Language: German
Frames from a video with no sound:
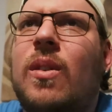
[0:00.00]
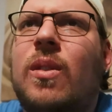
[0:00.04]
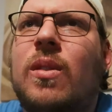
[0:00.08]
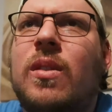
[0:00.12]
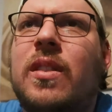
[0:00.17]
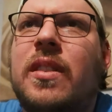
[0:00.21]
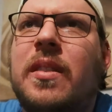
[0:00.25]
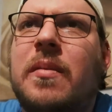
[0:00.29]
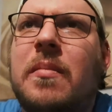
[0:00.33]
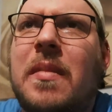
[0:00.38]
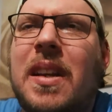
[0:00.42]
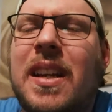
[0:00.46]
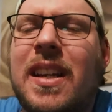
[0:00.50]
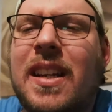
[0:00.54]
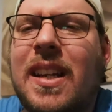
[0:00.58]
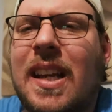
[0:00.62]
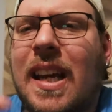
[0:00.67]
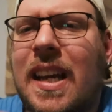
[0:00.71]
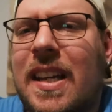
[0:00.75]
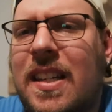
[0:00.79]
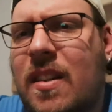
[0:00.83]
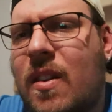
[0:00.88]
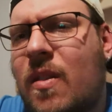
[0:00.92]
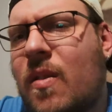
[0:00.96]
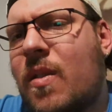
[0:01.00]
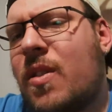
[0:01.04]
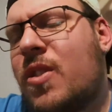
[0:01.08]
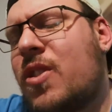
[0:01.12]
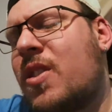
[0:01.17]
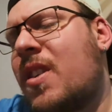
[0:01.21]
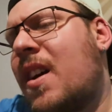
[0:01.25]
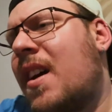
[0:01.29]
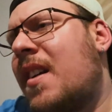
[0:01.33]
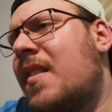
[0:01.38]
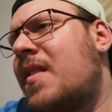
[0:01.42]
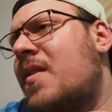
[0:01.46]
und man den Rechner neu
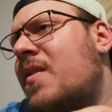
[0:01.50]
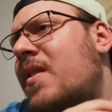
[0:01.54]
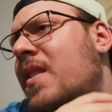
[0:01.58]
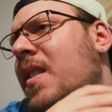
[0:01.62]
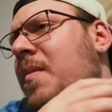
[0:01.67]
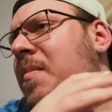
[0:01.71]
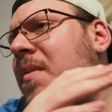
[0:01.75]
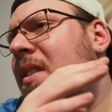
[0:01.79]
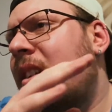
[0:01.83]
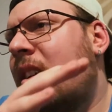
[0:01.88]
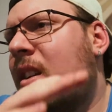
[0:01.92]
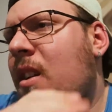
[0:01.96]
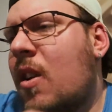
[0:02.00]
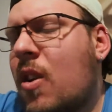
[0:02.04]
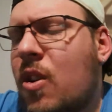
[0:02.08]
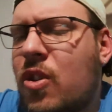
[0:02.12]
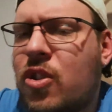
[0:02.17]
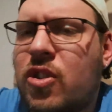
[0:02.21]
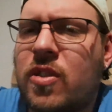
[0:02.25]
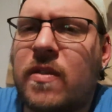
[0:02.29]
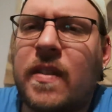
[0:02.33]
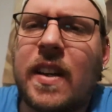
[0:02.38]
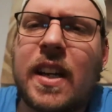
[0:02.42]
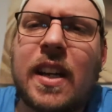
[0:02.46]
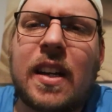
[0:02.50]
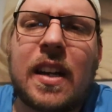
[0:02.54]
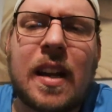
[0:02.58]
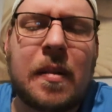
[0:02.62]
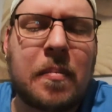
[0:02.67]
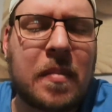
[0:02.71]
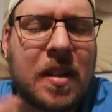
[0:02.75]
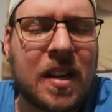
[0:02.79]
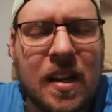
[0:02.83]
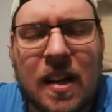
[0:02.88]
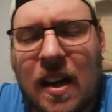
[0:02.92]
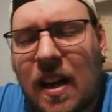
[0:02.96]
starten soll, damit die gelöscht werden. Hat
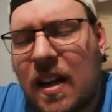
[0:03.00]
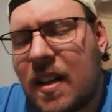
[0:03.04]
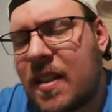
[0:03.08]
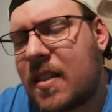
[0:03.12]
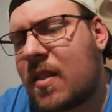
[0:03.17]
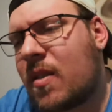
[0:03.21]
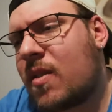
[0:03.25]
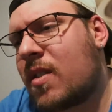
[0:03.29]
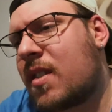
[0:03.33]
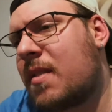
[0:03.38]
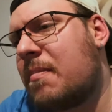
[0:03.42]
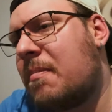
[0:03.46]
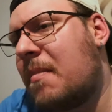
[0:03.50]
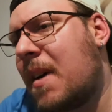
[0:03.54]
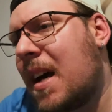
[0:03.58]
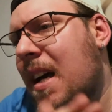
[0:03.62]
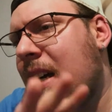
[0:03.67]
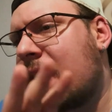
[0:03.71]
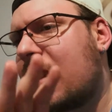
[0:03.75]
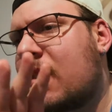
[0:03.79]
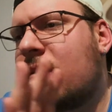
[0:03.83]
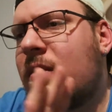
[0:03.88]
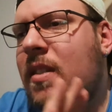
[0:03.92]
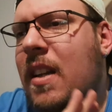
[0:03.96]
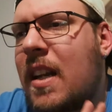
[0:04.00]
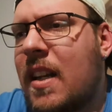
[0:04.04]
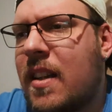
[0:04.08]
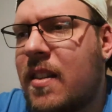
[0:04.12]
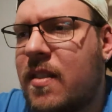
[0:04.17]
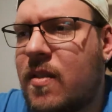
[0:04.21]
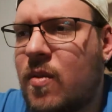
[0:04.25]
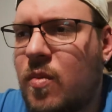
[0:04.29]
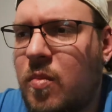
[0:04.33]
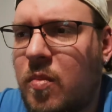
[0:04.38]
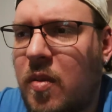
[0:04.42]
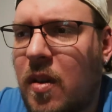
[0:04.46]
man dann alles auch gemacht und
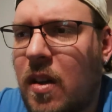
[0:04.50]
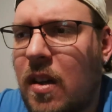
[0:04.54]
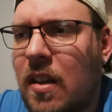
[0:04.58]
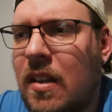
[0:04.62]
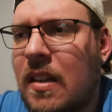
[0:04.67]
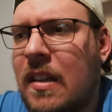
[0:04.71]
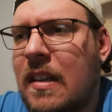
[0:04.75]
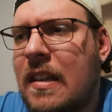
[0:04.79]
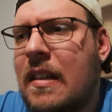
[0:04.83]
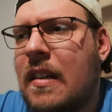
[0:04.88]
alles super.